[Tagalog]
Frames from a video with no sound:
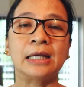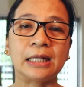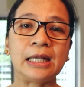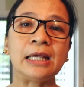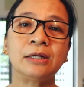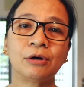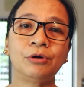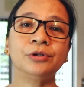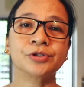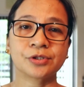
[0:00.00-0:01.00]
clean
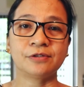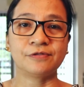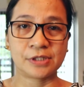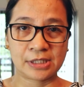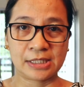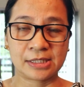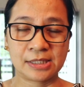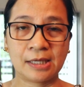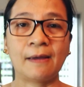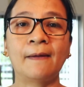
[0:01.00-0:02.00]
all
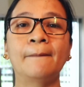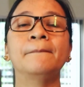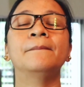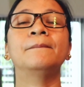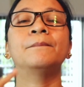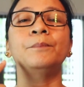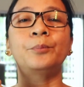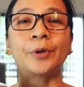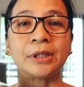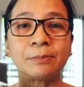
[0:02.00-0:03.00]
surfaces.
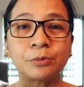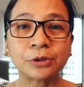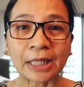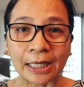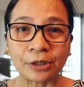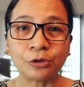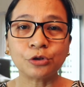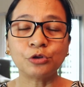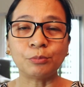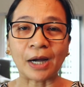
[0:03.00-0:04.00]
Pwede po
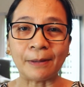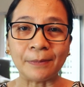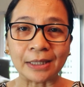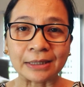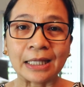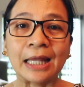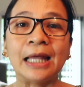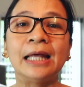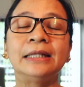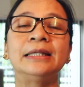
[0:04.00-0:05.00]
tayong gumamit
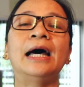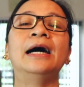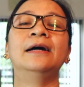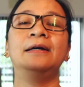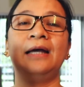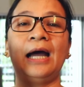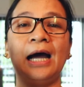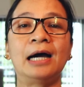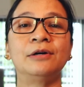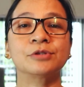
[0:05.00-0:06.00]
ng
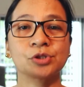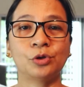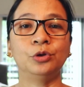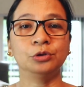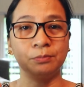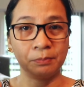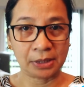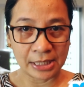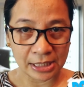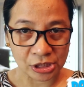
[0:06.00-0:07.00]
household
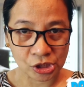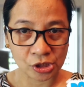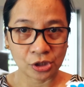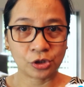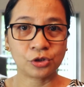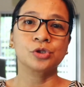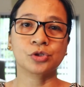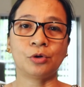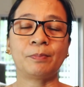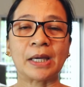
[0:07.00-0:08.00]
bleach.
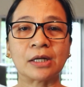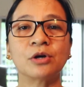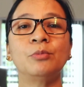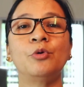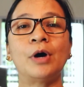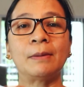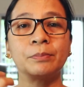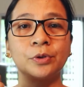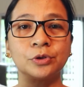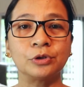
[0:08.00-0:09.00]
So, para gumawa
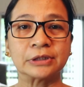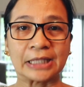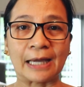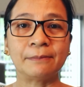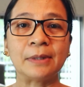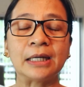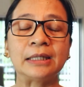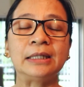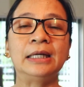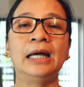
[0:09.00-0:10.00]
po ng
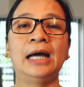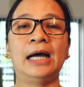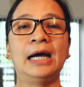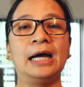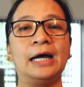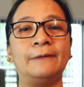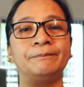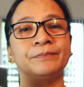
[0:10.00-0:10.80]
tamang uh,